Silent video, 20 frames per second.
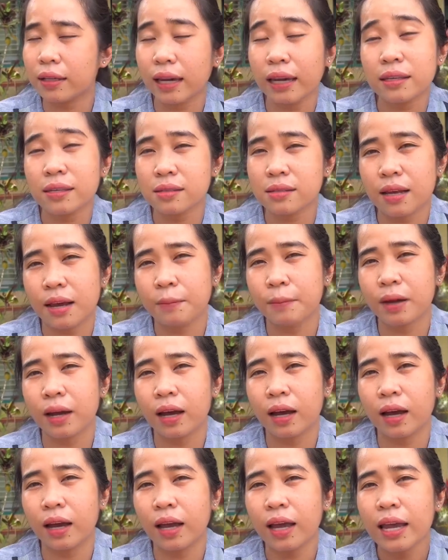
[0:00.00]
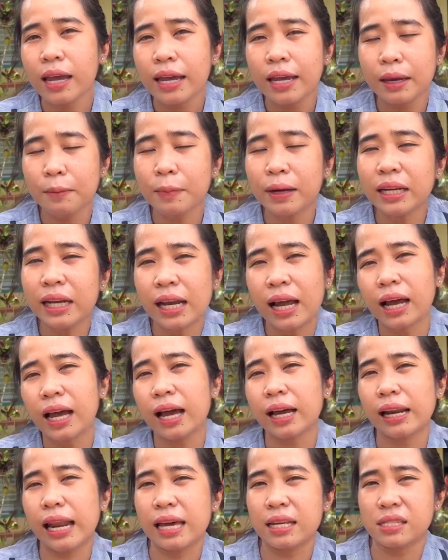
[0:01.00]
kaysa sa mga iba nilang
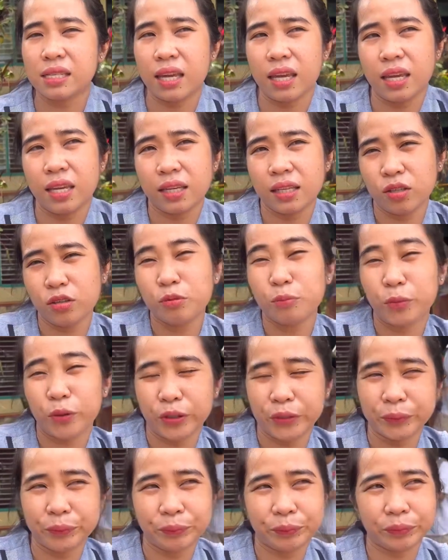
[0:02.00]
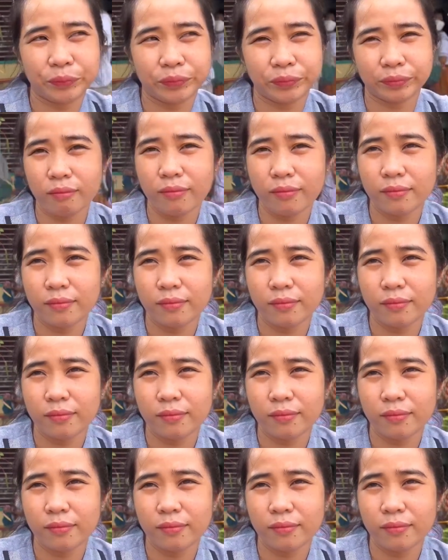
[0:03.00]
kaklase. Ano Yun